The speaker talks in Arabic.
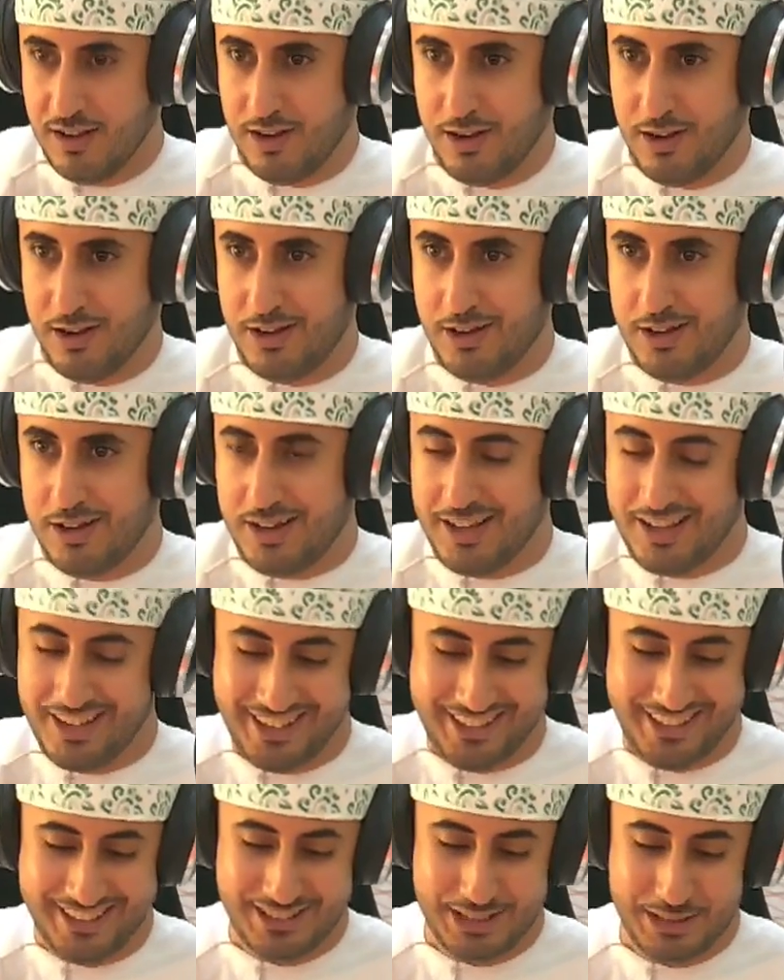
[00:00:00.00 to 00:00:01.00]
آه
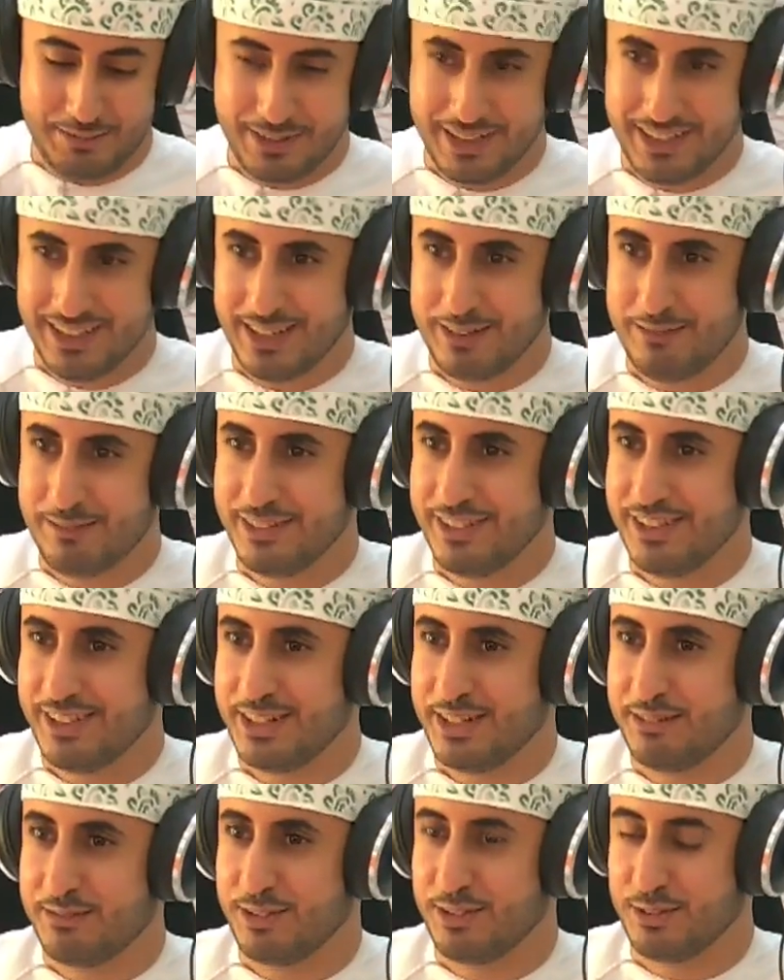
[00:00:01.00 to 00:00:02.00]
الإجابة هي في
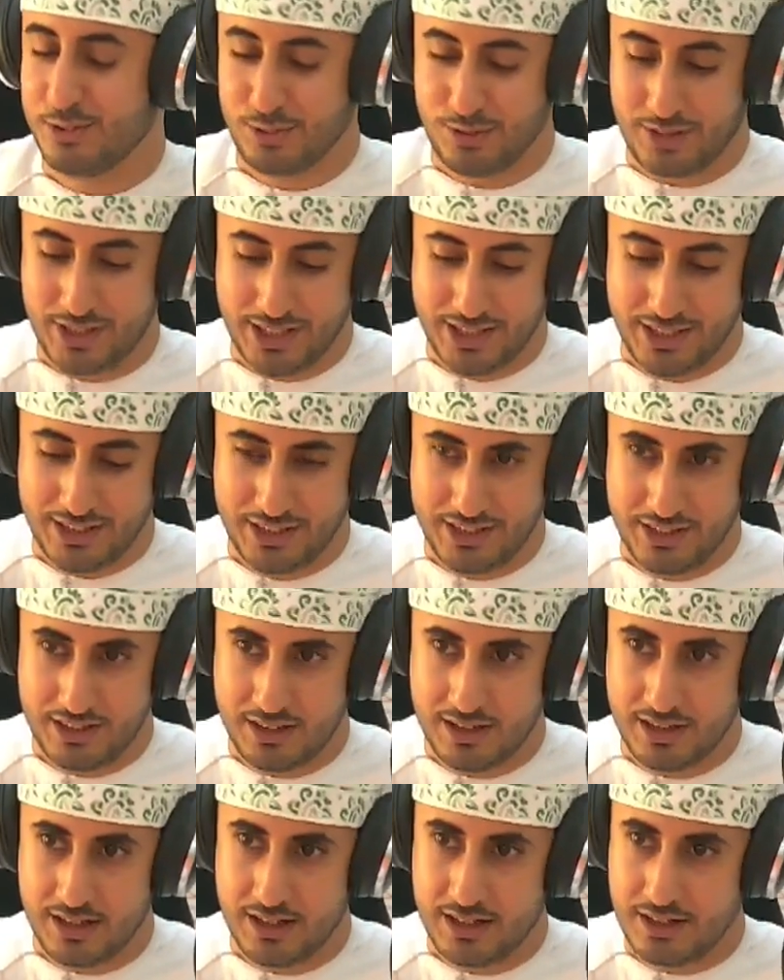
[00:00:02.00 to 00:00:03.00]
نفس السؤال
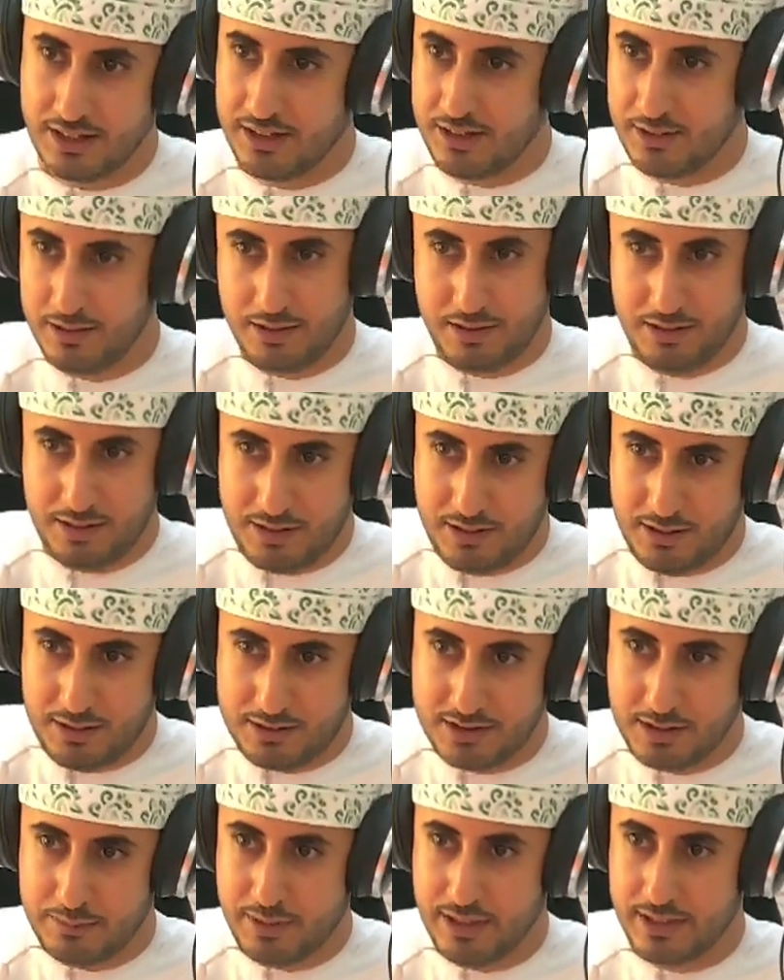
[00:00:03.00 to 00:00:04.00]
آه
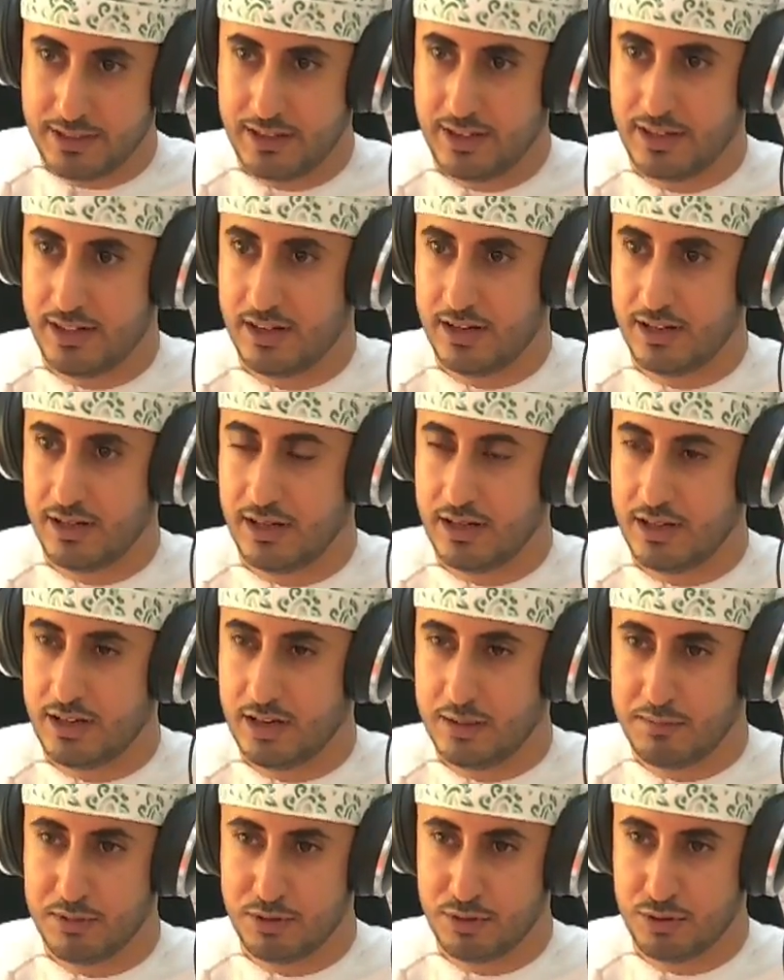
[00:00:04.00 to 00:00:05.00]
طبعا
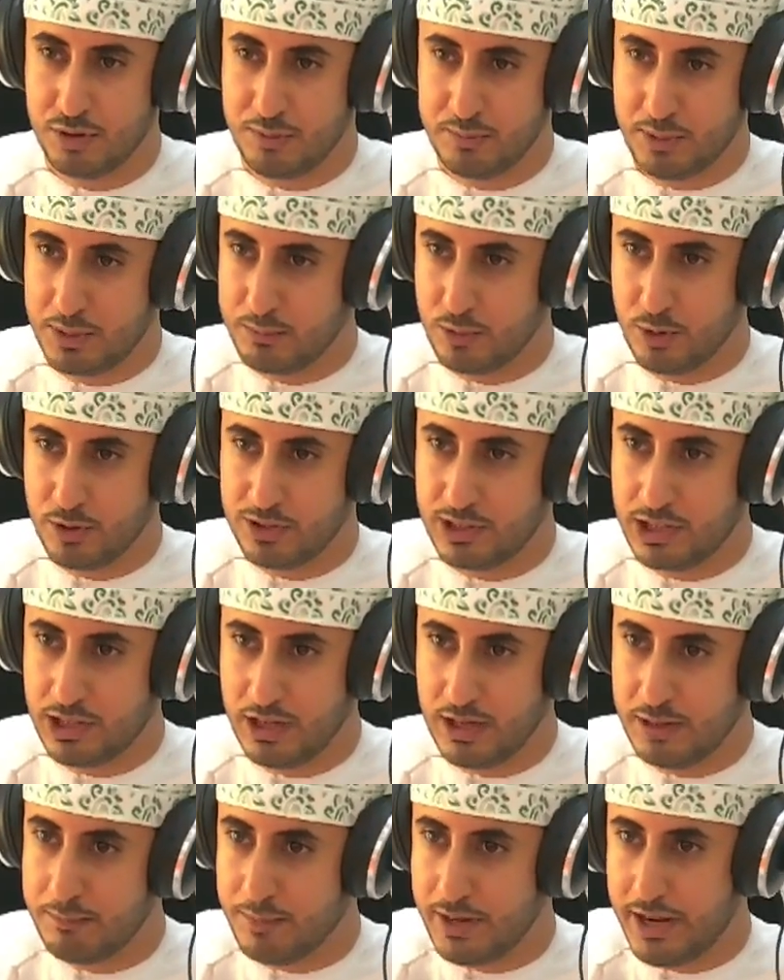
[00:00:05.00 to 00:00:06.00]
المصنوع من مواد
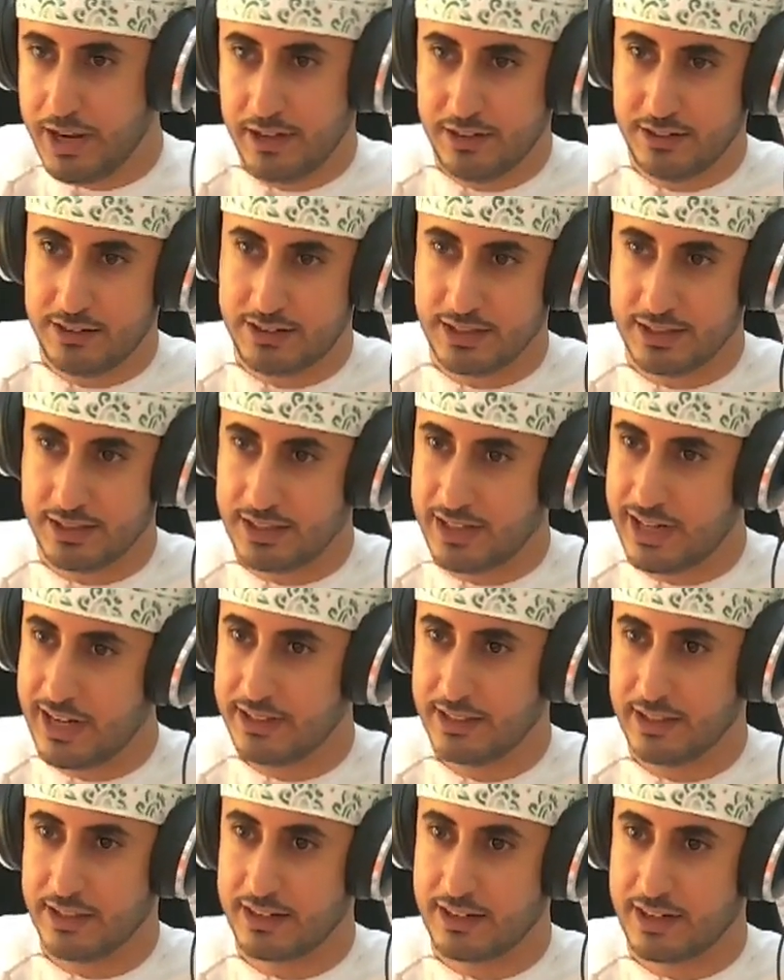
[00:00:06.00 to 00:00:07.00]
الخام أي شيء
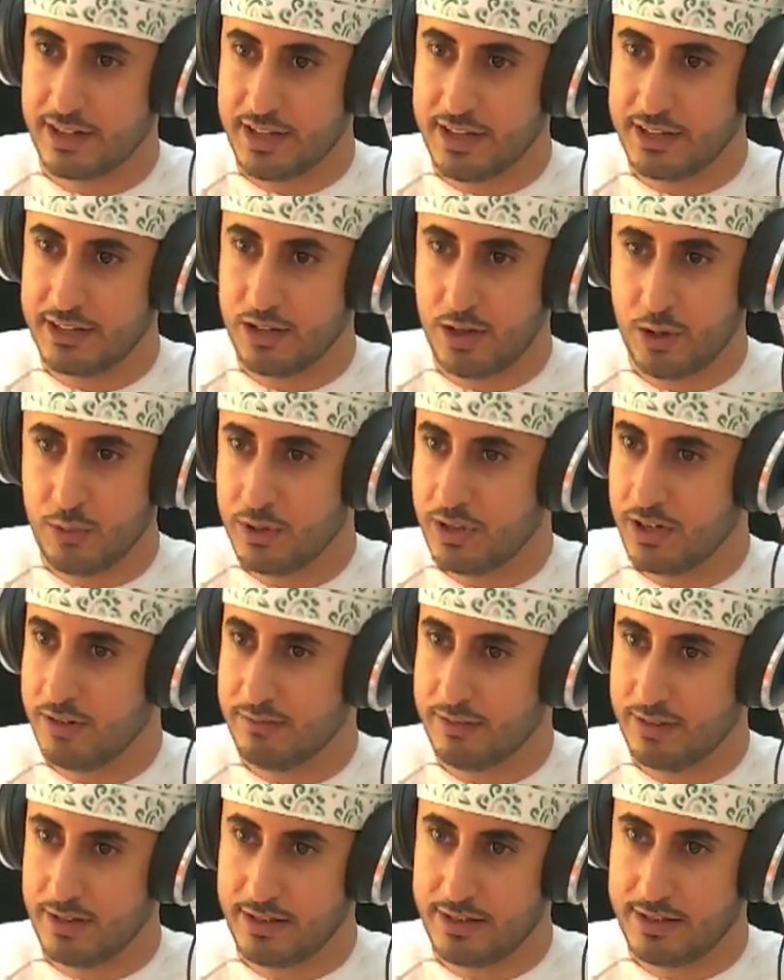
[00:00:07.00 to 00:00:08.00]
أيا كان هو
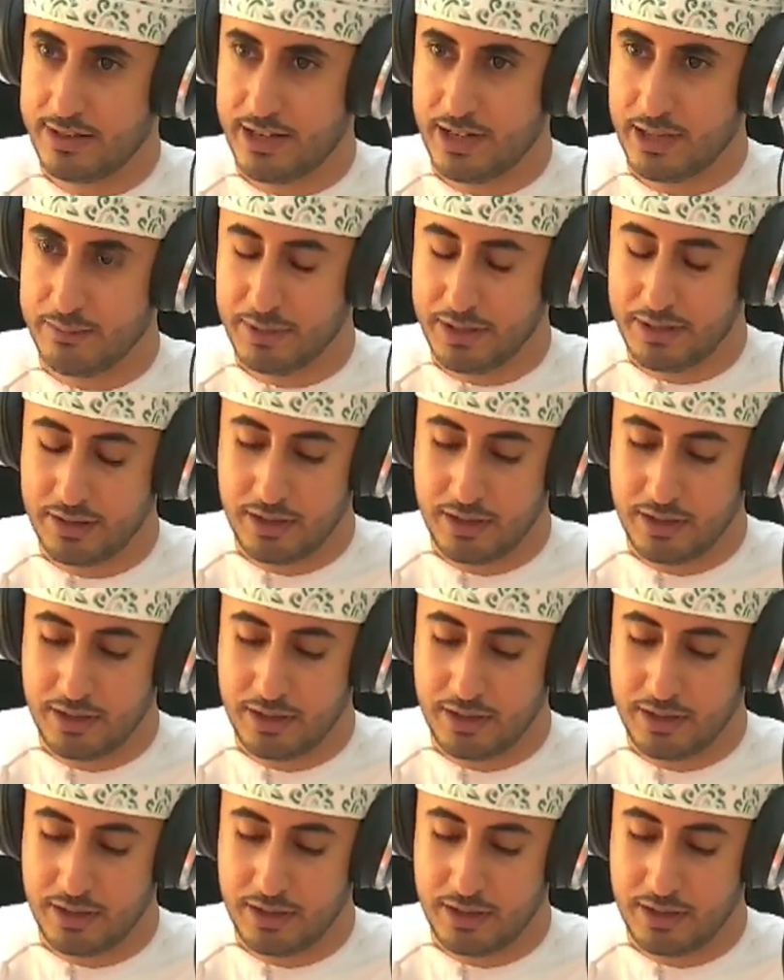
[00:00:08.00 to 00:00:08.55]
الأفضل دائما